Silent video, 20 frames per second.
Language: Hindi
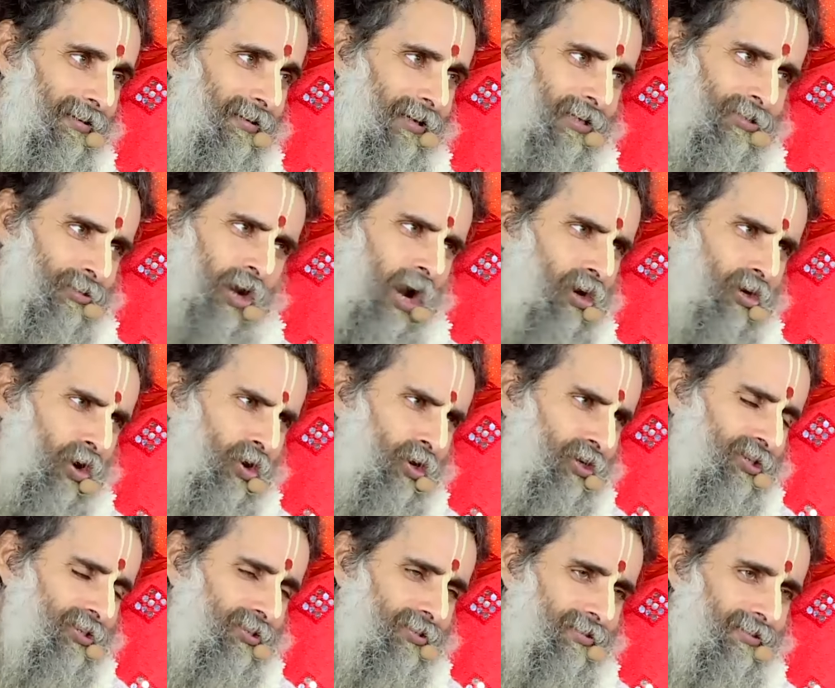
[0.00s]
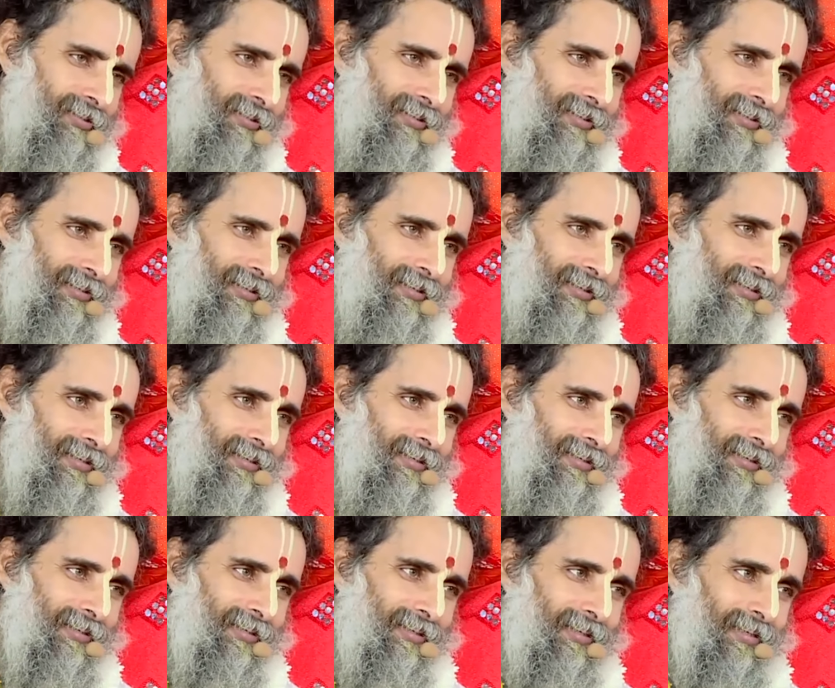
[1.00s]
इट्स नॉट गुड
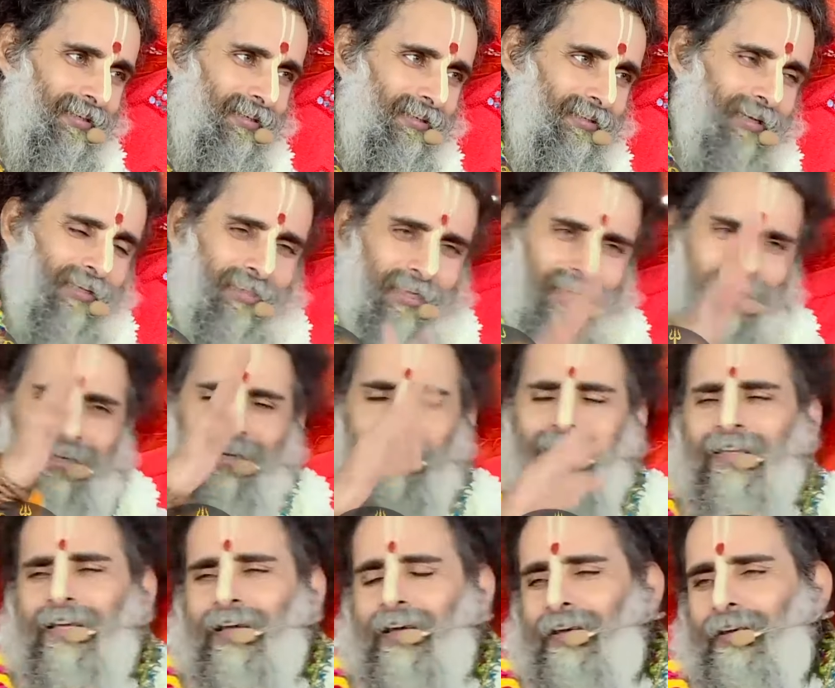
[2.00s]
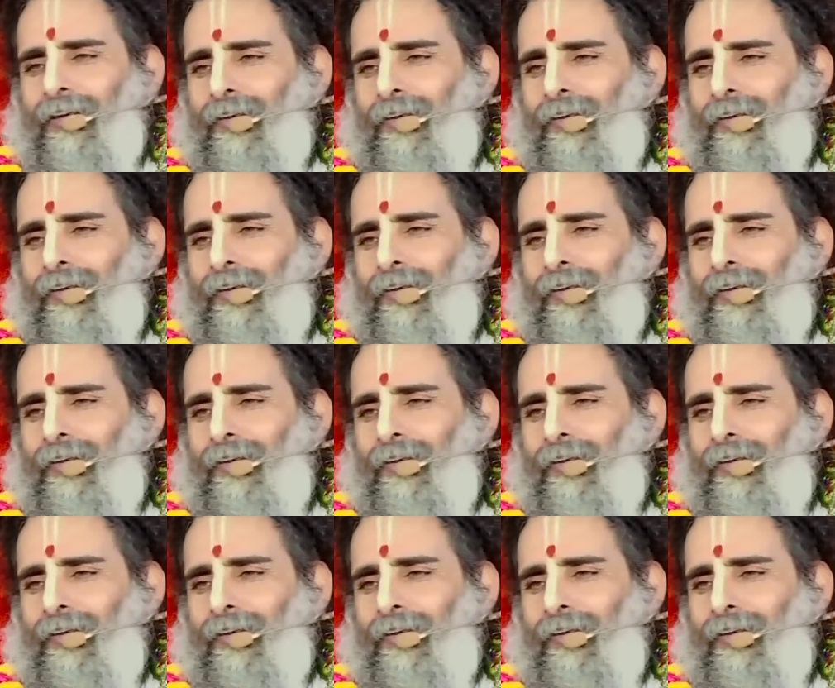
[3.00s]
ये ठीक नहीं है